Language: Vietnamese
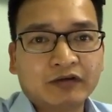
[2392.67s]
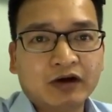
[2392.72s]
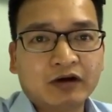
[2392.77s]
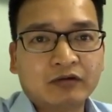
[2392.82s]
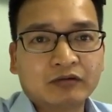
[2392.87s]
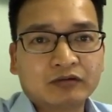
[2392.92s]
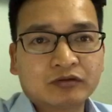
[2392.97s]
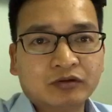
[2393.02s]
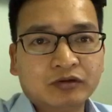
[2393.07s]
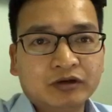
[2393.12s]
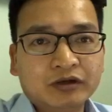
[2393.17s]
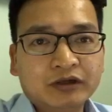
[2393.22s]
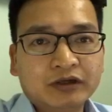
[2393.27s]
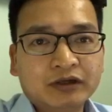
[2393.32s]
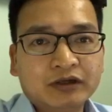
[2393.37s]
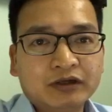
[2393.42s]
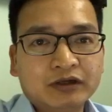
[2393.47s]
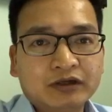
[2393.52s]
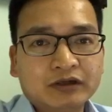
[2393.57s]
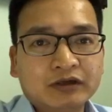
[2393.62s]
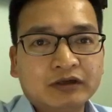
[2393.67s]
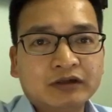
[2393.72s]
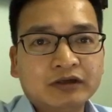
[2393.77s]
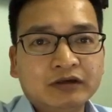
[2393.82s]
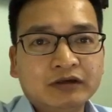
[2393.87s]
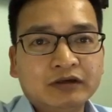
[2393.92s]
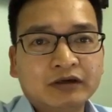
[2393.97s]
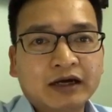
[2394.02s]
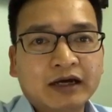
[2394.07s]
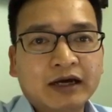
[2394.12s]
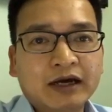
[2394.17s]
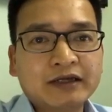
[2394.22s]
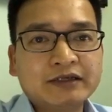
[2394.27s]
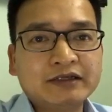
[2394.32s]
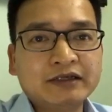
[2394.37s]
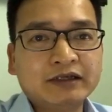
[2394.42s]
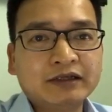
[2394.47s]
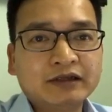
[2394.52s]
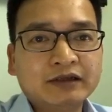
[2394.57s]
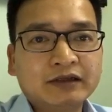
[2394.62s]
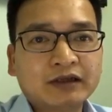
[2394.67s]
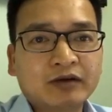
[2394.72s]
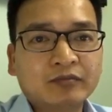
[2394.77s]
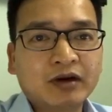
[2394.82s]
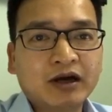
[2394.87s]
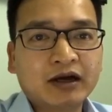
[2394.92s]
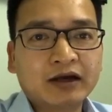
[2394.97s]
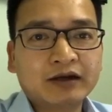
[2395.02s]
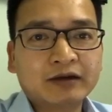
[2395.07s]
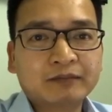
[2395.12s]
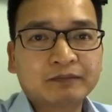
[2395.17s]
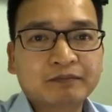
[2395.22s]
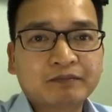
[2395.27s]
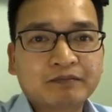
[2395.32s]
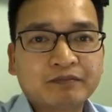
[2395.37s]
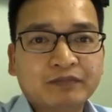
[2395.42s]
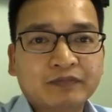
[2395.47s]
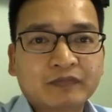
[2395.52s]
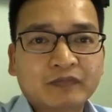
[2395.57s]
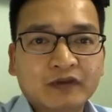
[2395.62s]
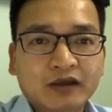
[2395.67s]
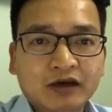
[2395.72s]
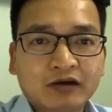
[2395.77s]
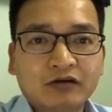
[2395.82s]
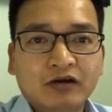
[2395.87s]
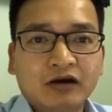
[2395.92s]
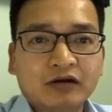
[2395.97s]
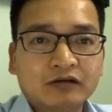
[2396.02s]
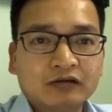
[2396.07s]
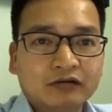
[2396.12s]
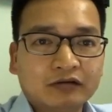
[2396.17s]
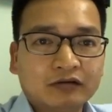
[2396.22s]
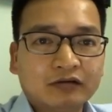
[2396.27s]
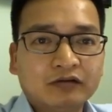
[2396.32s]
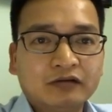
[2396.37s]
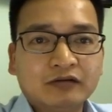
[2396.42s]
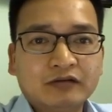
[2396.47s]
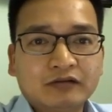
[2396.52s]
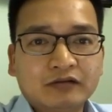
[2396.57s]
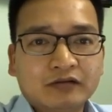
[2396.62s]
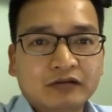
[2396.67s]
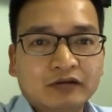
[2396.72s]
vào tối thứ tư ngày 29 tháng 3 ngày có có có